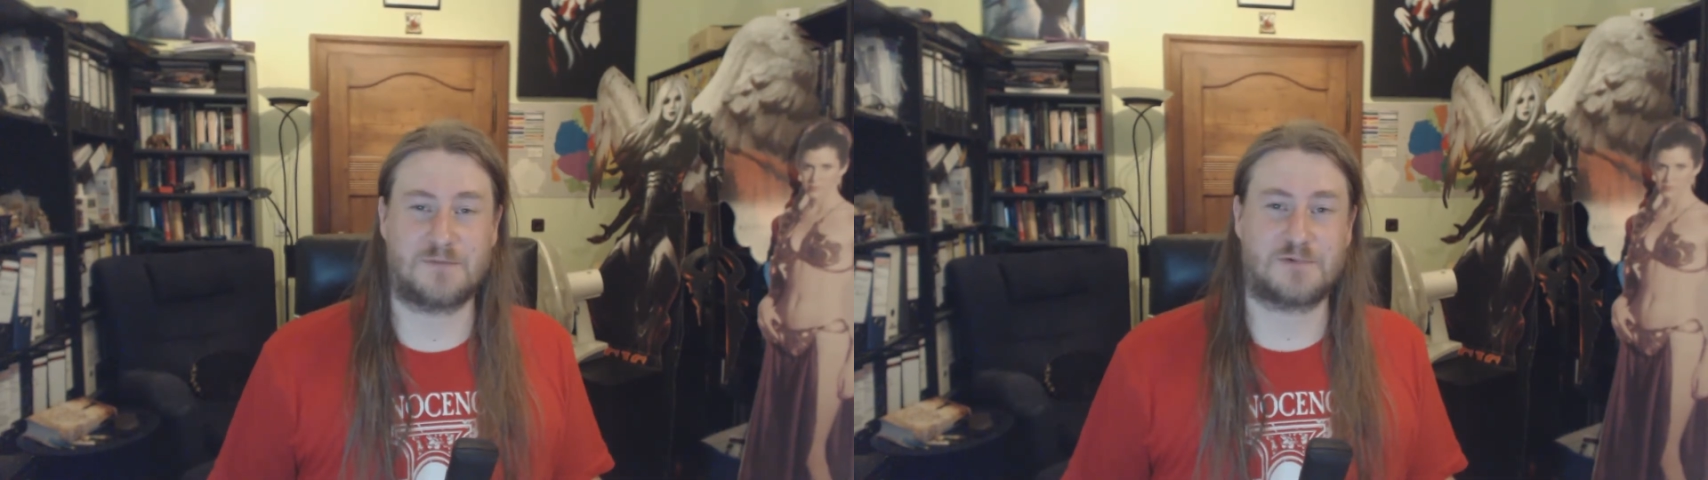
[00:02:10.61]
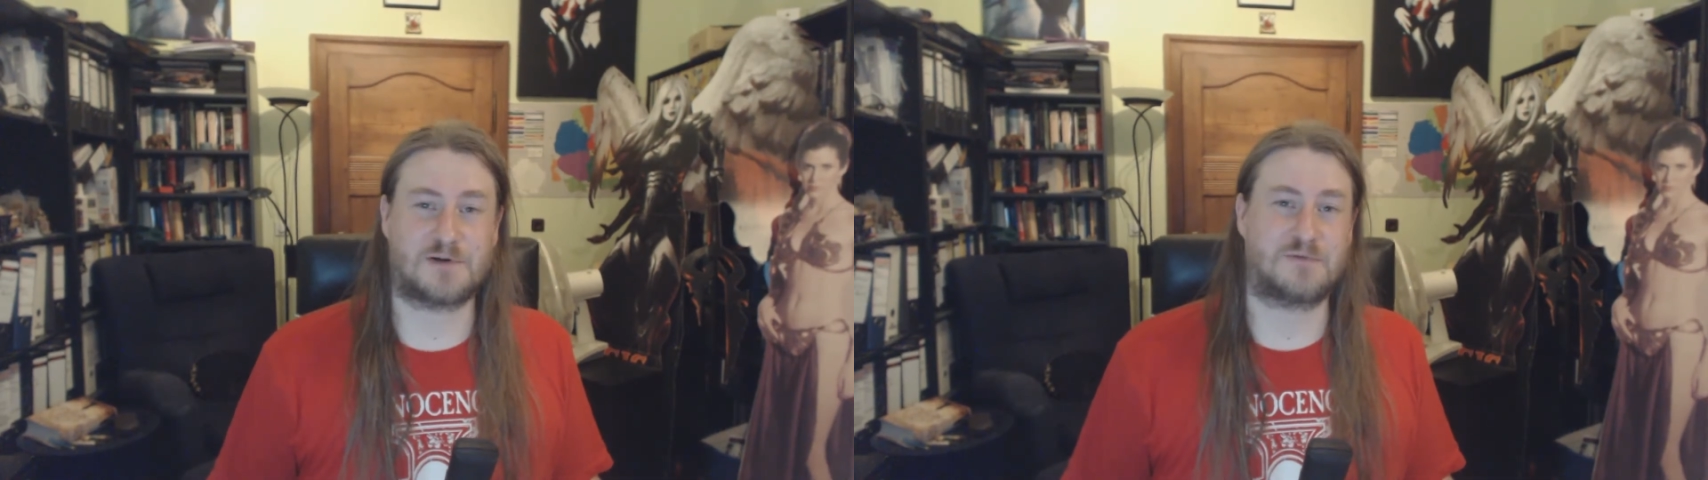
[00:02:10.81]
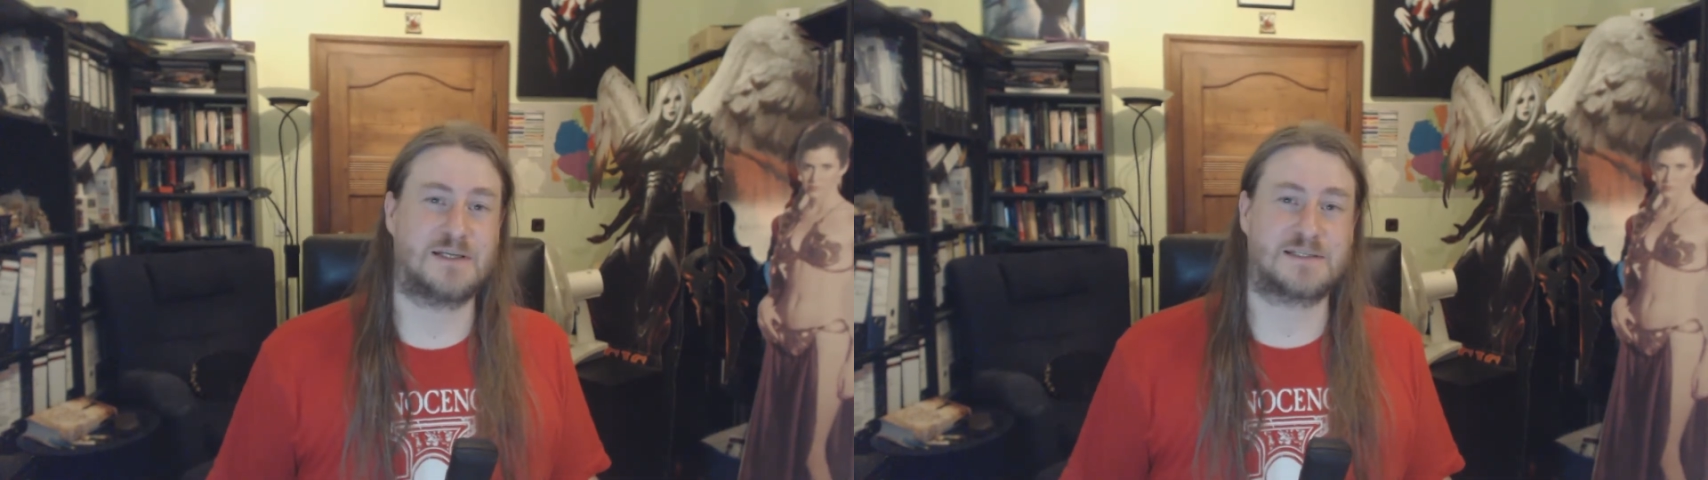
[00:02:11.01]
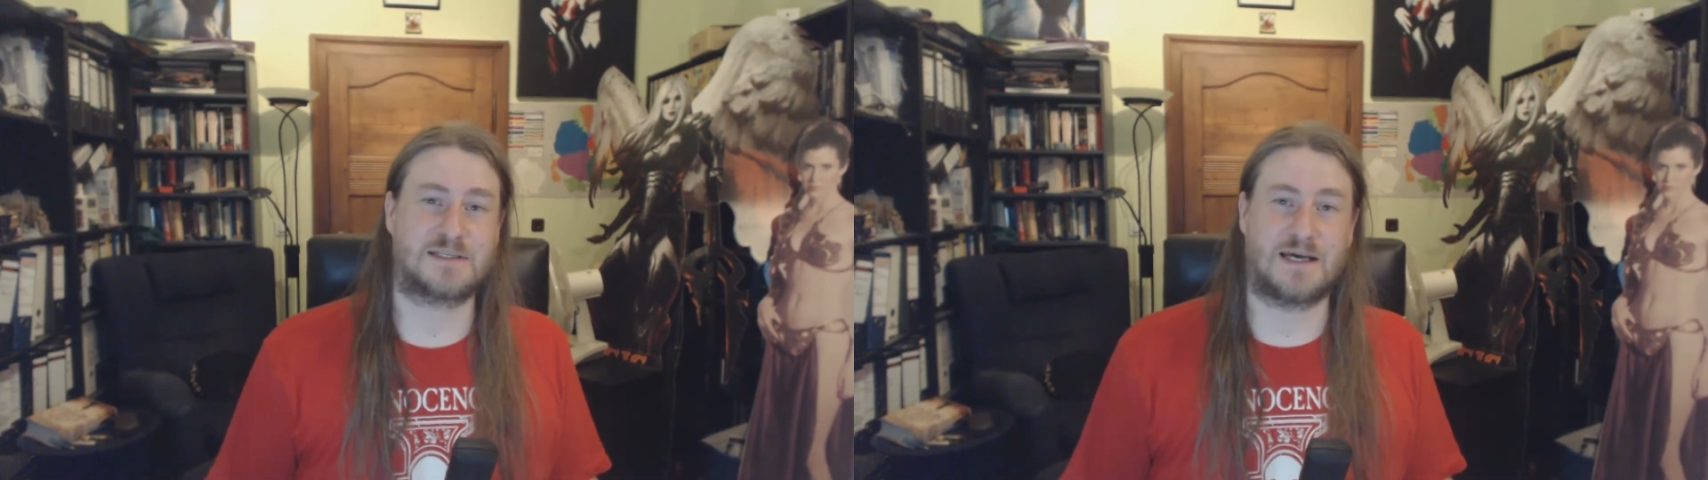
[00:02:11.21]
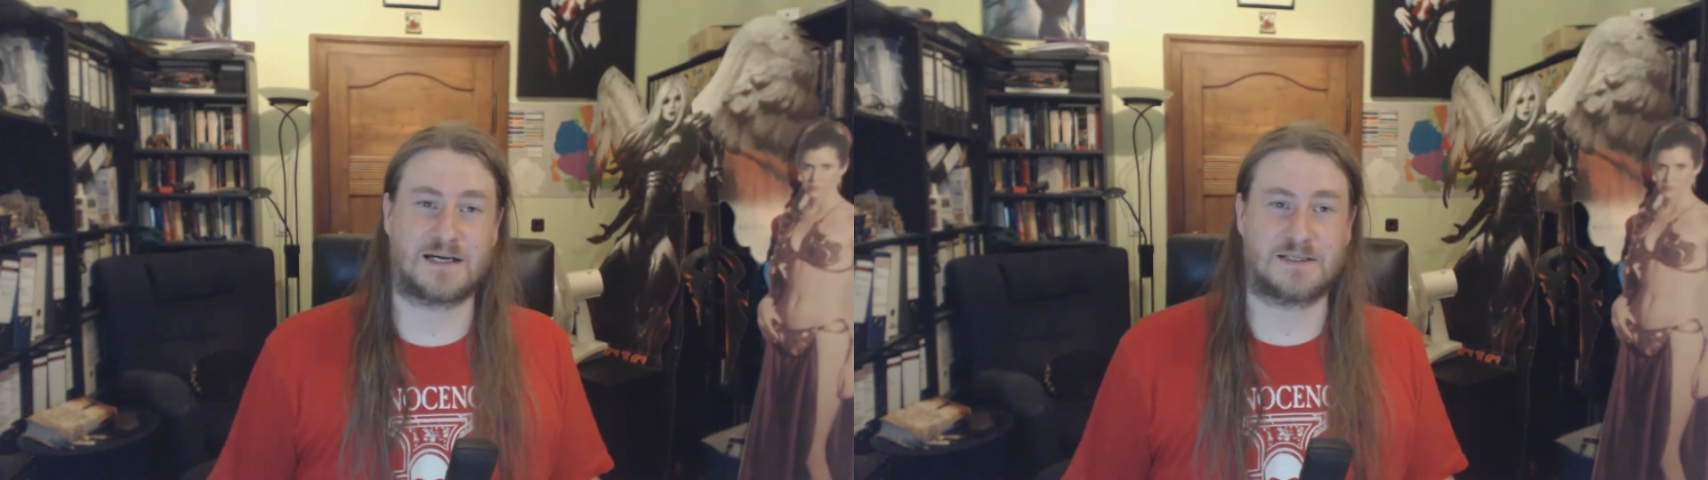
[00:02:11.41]
einfach weil ich
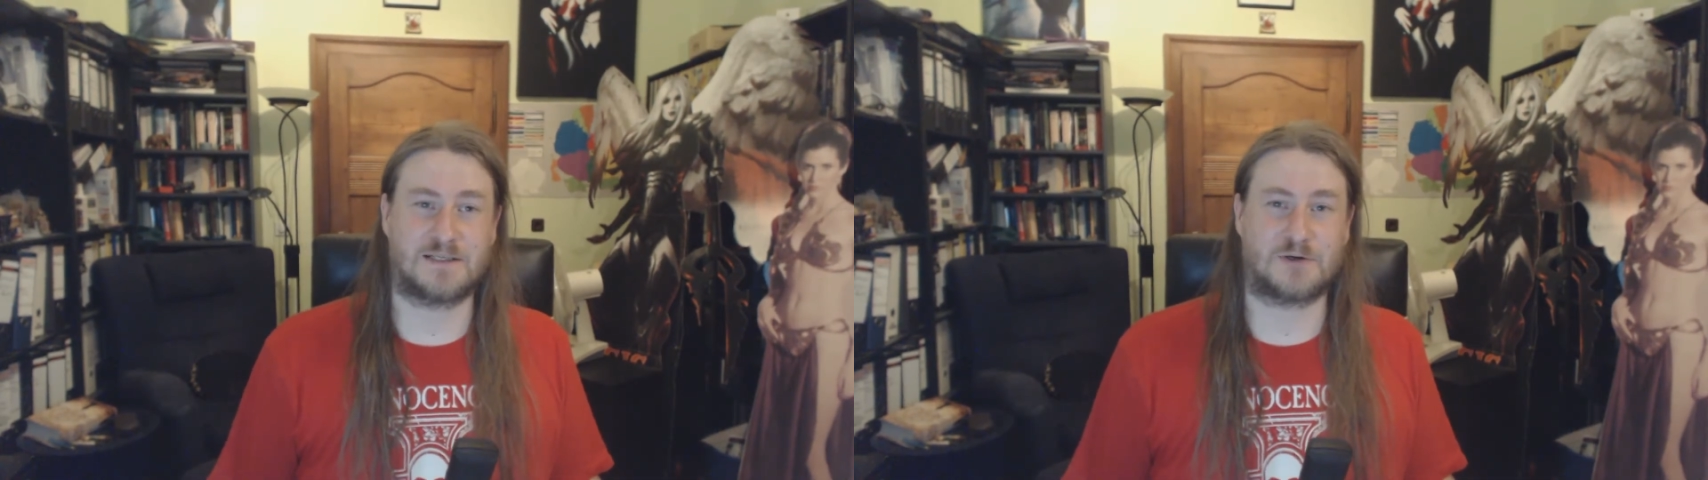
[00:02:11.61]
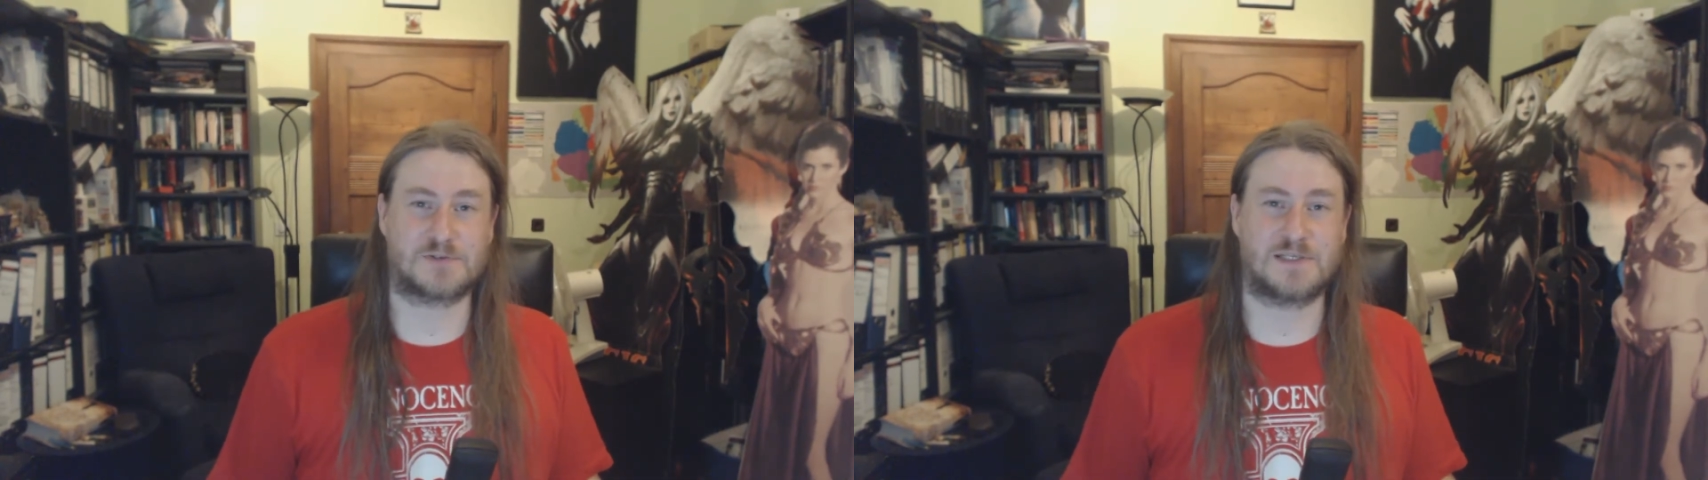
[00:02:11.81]
da genau